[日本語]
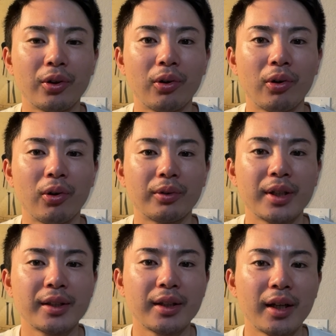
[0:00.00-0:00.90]
今
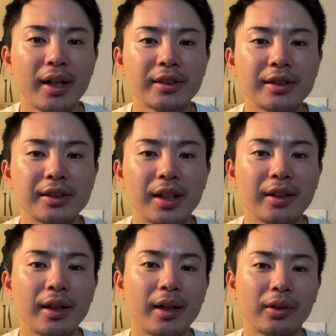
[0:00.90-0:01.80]
日徹底解説して
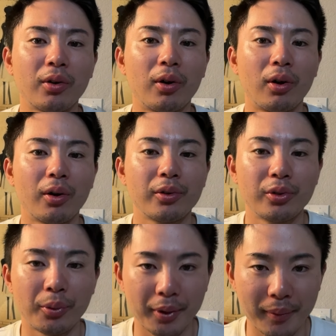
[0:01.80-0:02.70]
いきたいなというふう
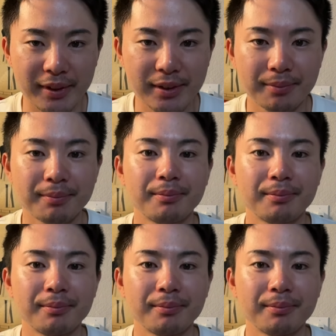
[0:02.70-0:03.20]
に思ってます。